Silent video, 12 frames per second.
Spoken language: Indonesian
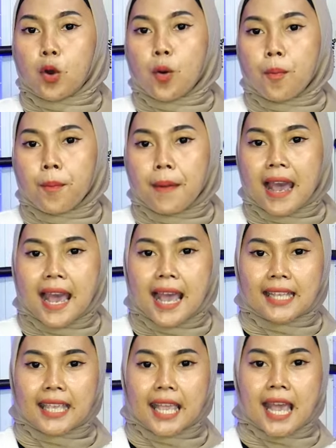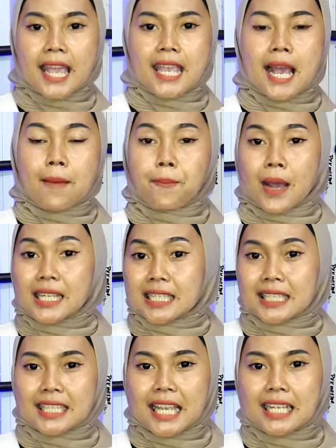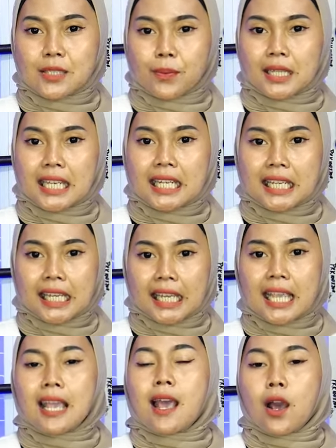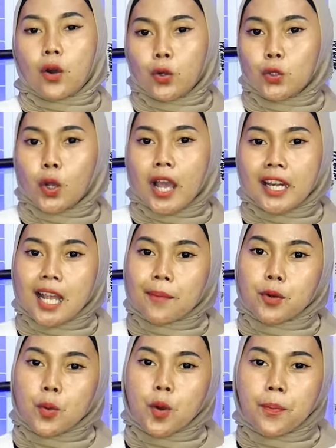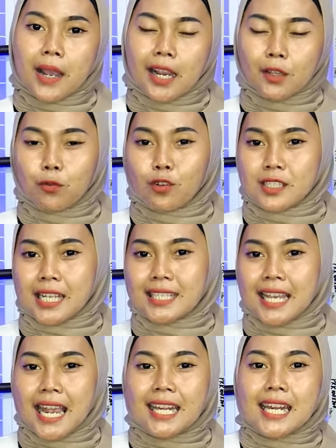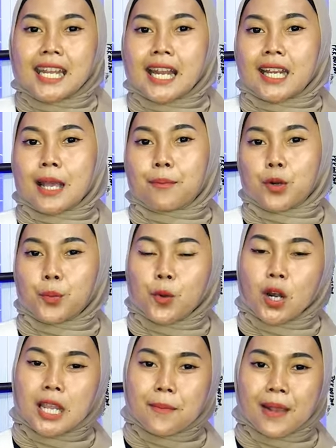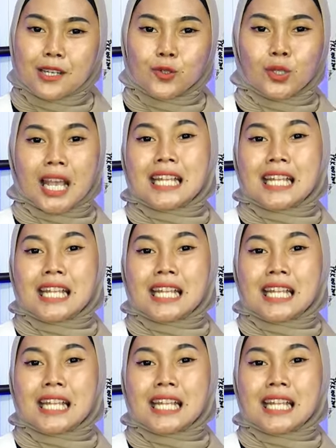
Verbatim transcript: pompa AGH yang 4 stage seperti ini, untuk harga promo paket full setnya ada di harga promo rp